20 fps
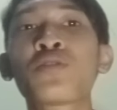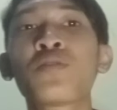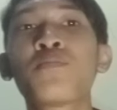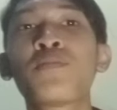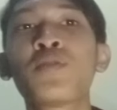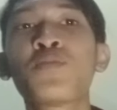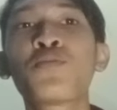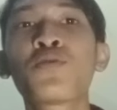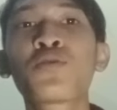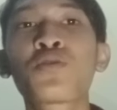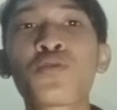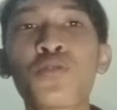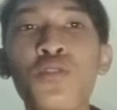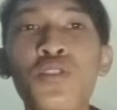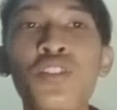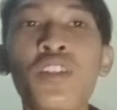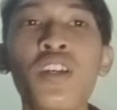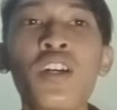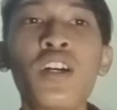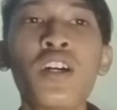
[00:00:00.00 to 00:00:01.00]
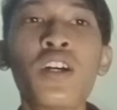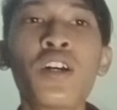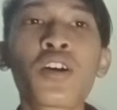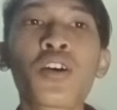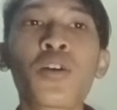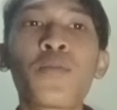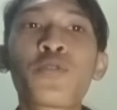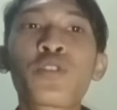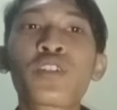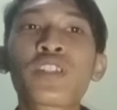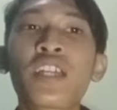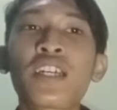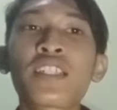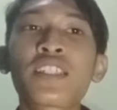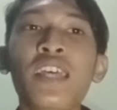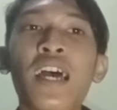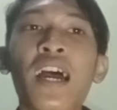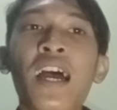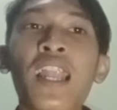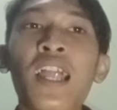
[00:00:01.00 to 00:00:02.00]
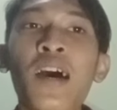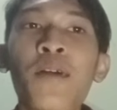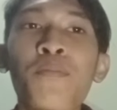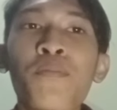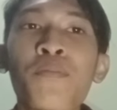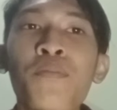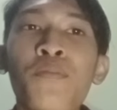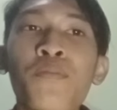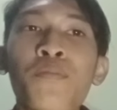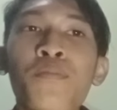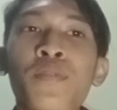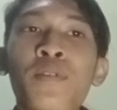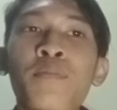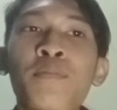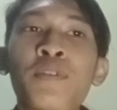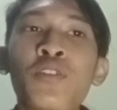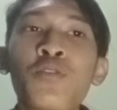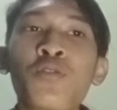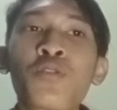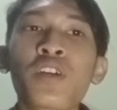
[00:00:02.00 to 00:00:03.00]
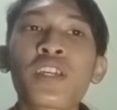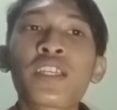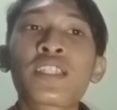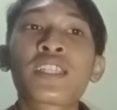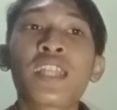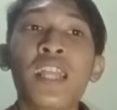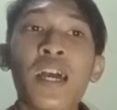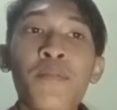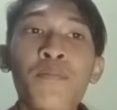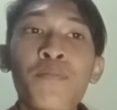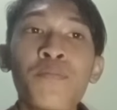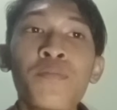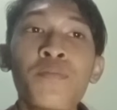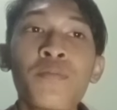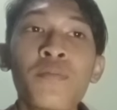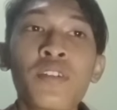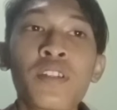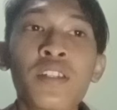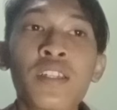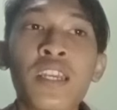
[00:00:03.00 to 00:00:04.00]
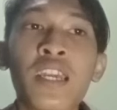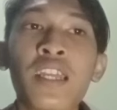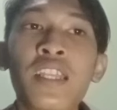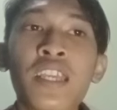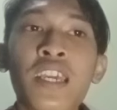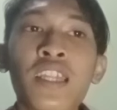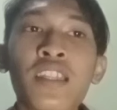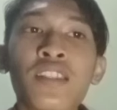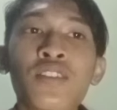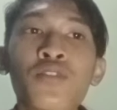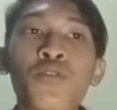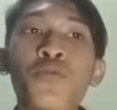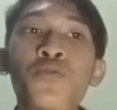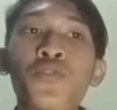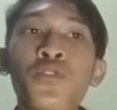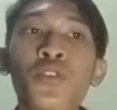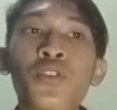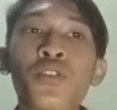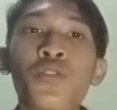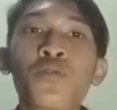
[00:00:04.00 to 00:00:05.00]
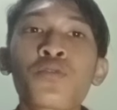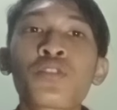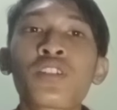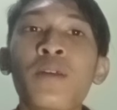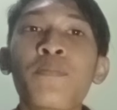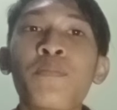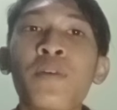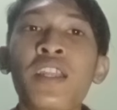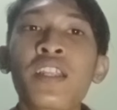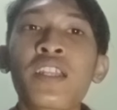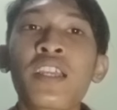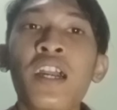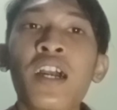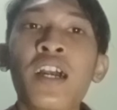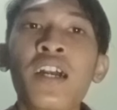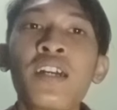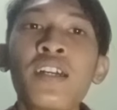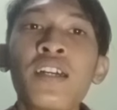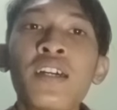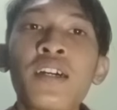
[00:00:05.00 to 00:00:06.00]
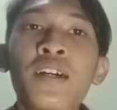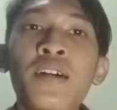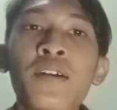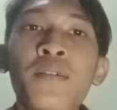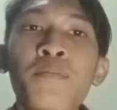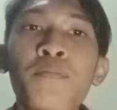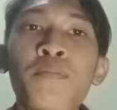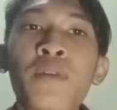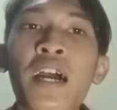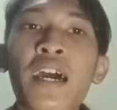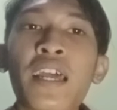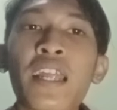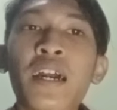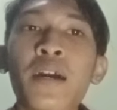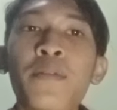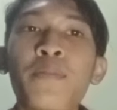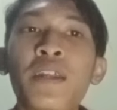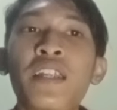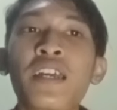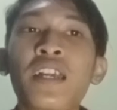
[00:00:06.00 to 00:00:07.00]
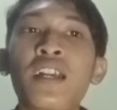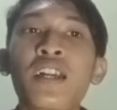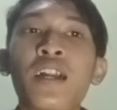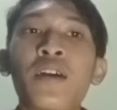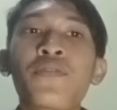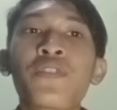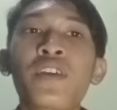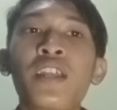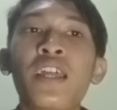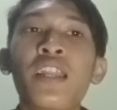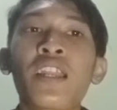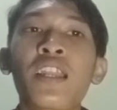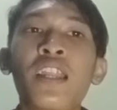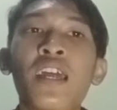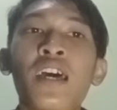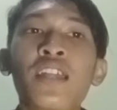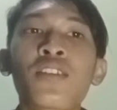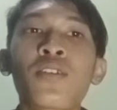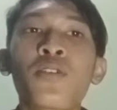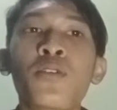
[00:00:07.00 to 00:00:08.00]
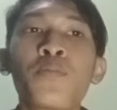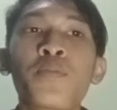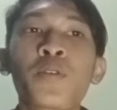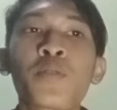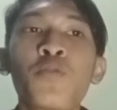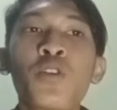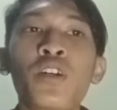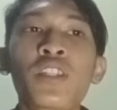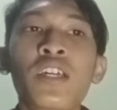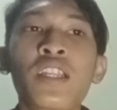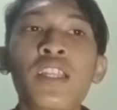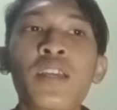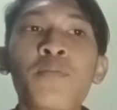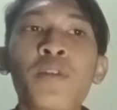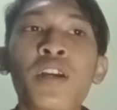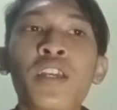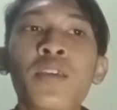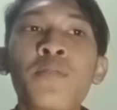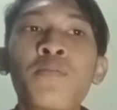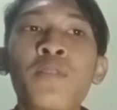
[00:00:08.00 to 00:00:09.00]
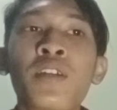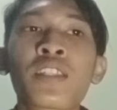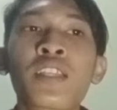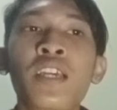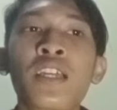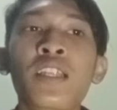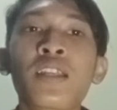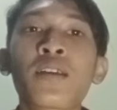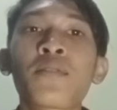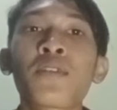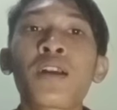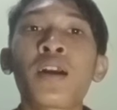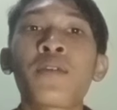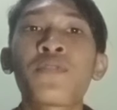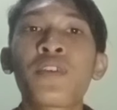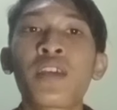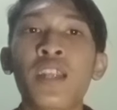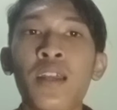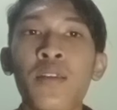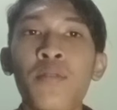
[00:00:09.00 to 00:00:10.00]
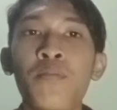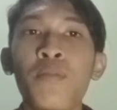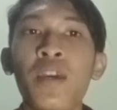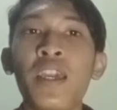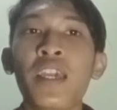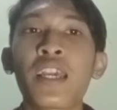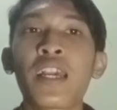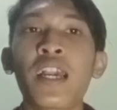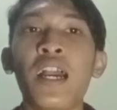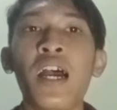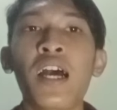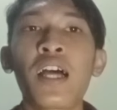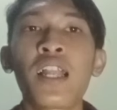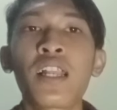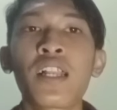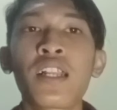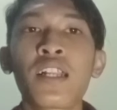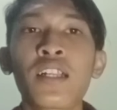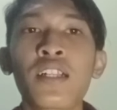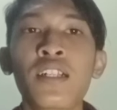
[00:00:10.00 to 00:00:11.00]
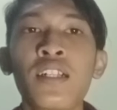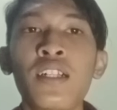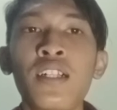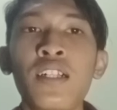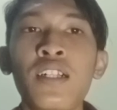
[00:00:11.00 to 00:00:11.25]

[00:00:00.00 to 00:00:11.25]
memutus komunitas alam memeluk Islam dengan niat kufur ucapan yang mengarah pada kekafiran atau perbuatan yang mengakibatkan kekafiran baik hal